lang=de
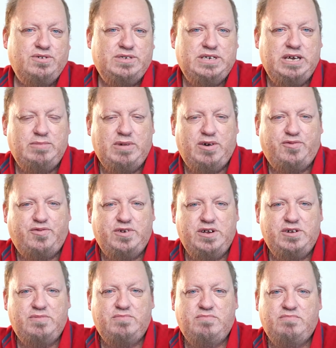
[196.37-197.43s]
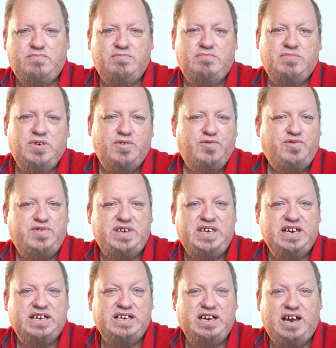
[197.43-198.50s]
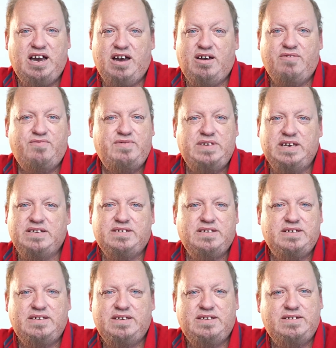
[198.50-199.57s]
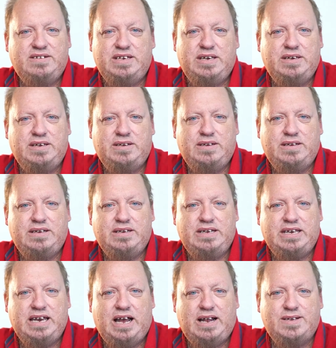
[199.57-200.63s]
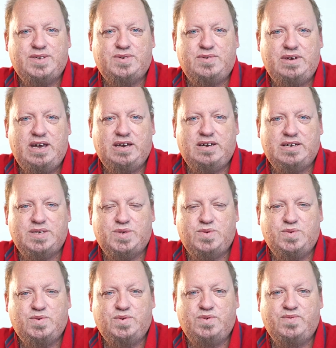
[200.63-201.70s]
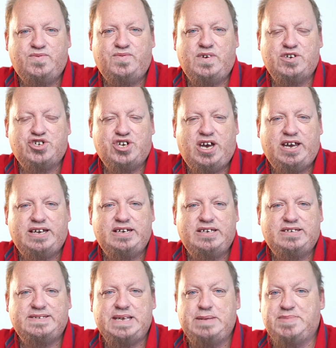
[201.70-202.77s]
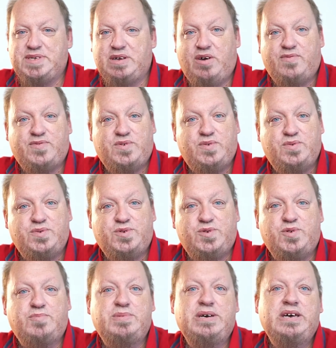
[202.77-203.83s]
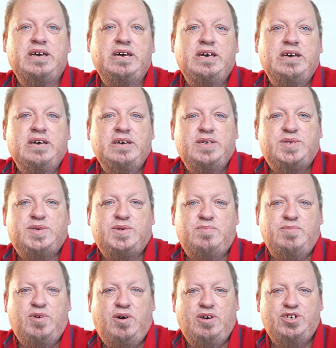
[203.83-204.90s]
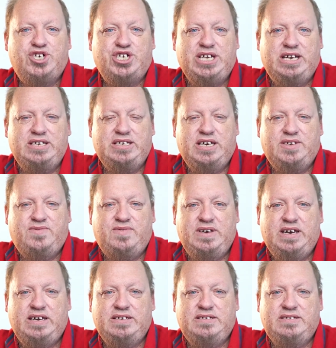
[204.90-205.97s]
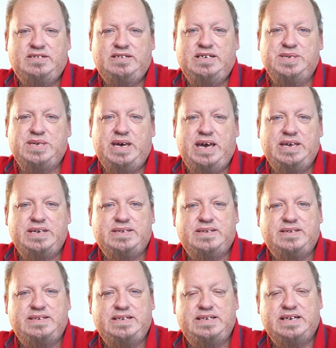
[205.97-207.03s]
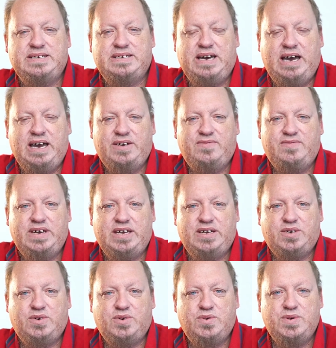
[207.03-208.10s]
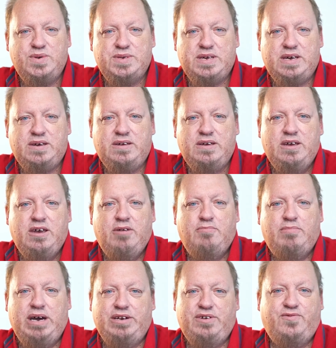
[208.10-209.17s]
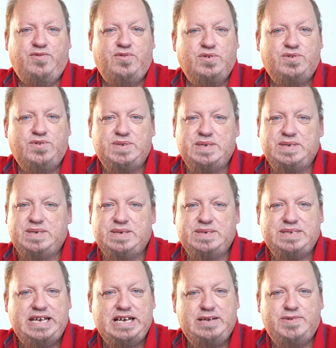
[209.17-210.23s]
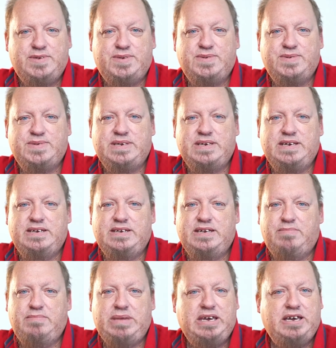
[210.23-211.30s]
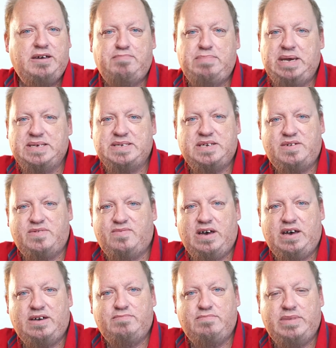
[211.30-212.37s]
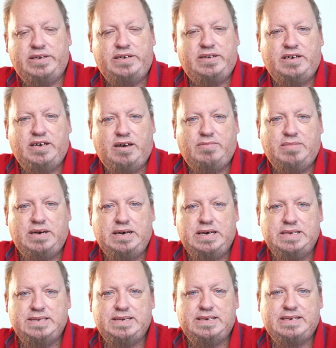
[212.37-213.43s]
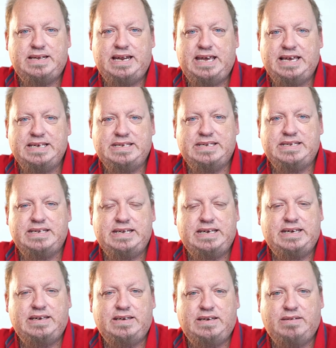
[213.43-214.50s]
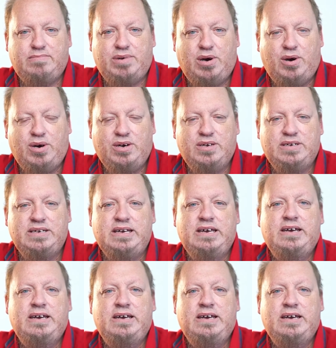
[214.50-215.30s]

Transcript: Thema Film, 4K wird nicht in nicht allzu langer Zukunft wahrscheinlich selbst auf YouTube zum neuen Standard werden. Das heißt, die Dateien werden größer. Bei den Fotos ist dasselbe zu sehen. Der Megapixel-Wahn bei den Kameras ist längst nicht gebrochen.